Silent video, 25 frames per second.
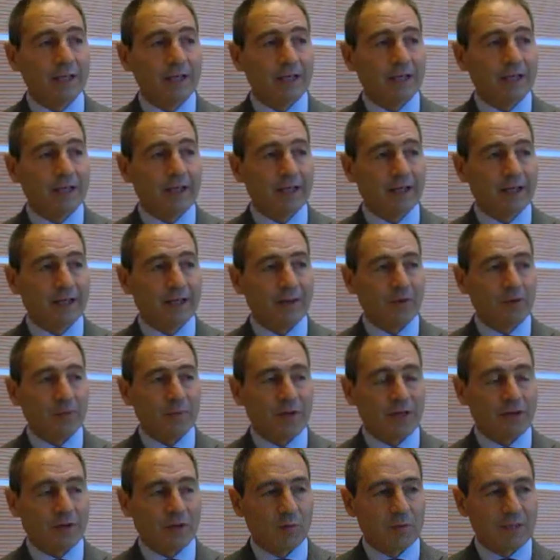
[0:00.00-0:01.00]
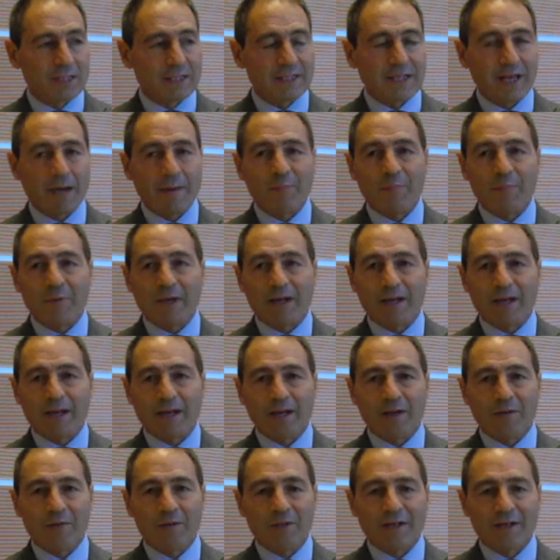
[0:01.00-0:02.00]
e come, come sempre
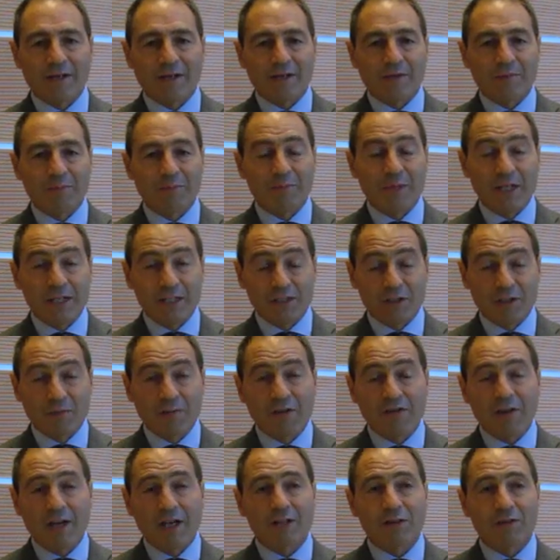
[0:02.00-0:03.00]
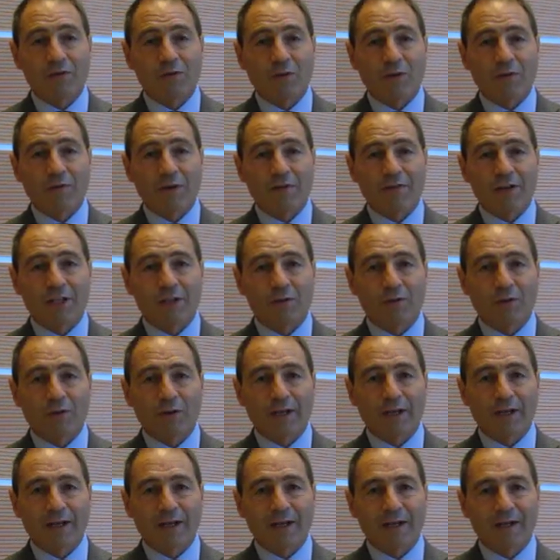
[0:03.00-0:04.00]
è un, un, bellissimo evento, è un evento
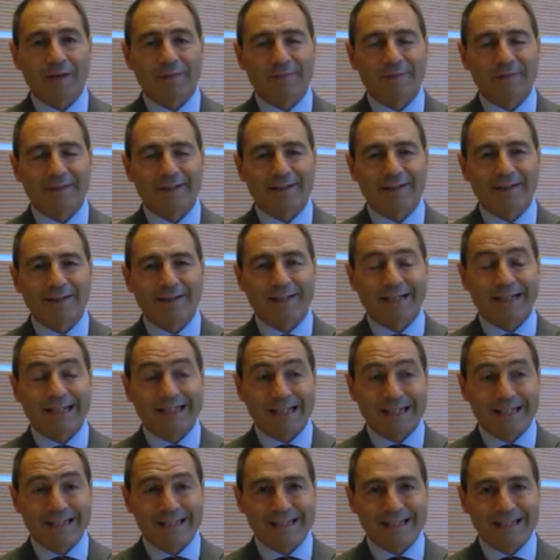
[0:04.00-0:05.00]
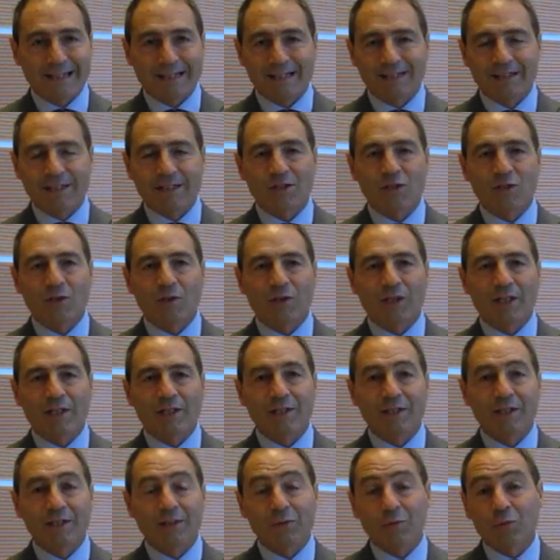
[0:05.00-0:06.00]
che eh, catalizza l'attenzione
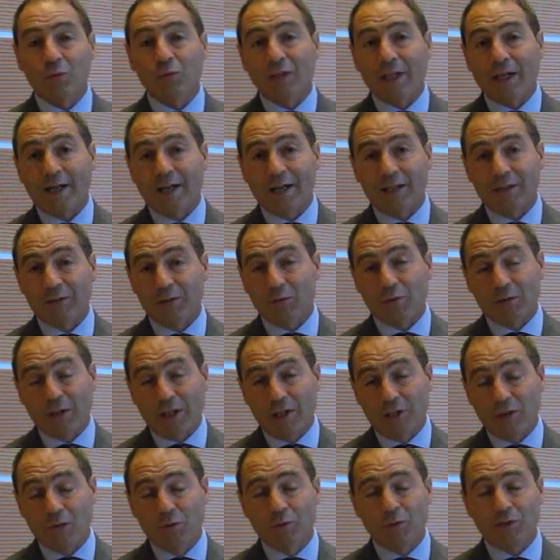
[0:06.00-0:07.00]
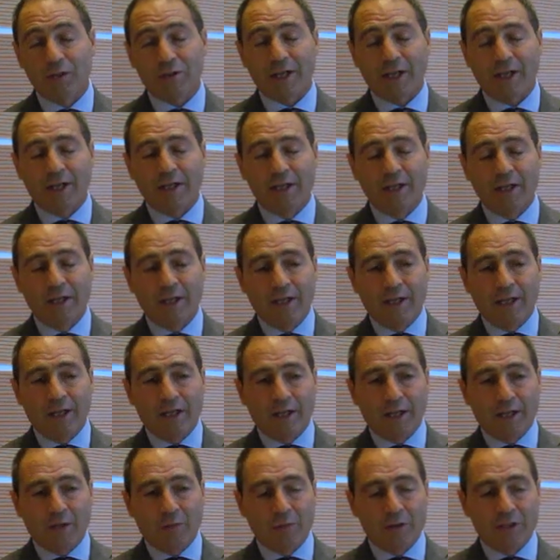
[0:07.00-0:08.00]
di tutta, tutta l'industria
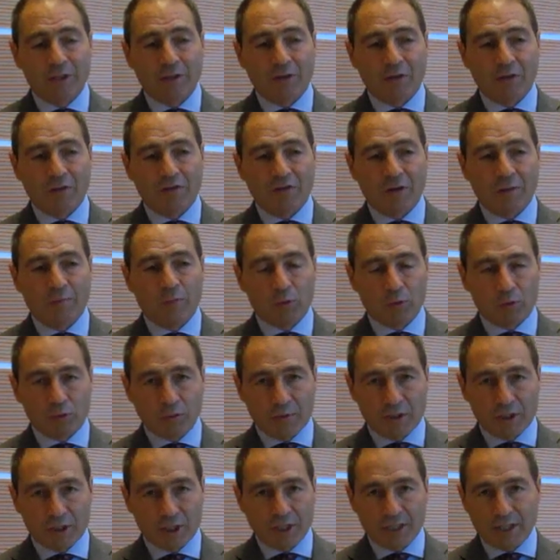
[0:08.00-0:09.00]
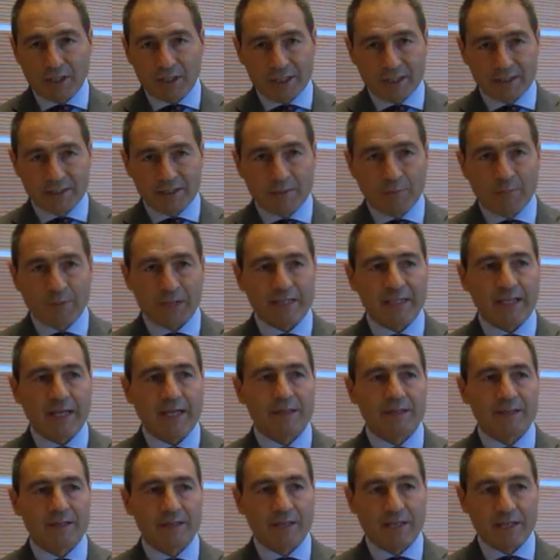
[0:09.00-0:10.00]
e quindi a noi fa molto piacere di essere
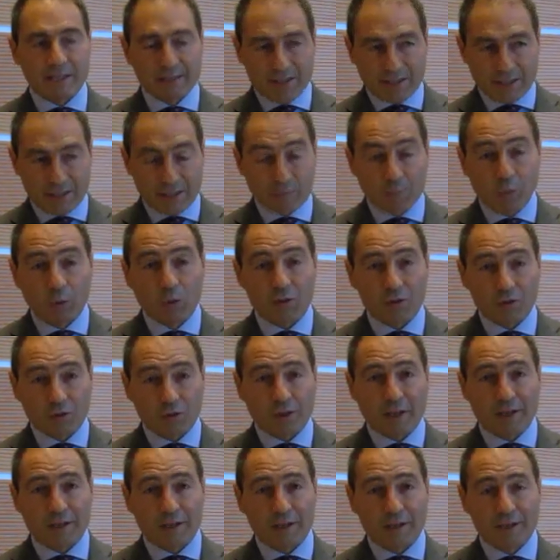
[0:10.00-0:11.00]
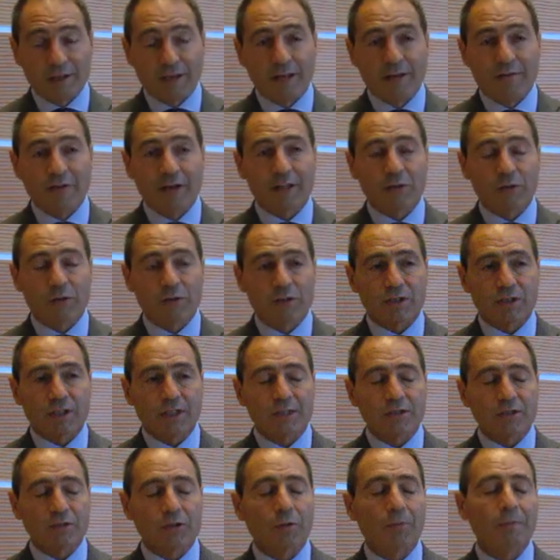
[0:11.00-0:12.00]
presenti, di essere sponsor dell'evento
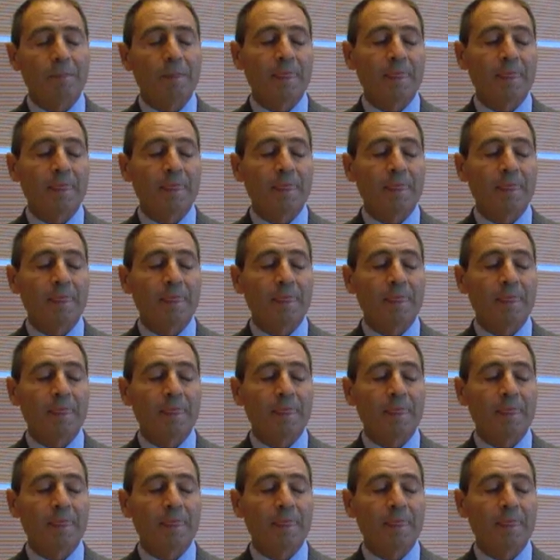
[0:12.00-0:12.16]
stesso.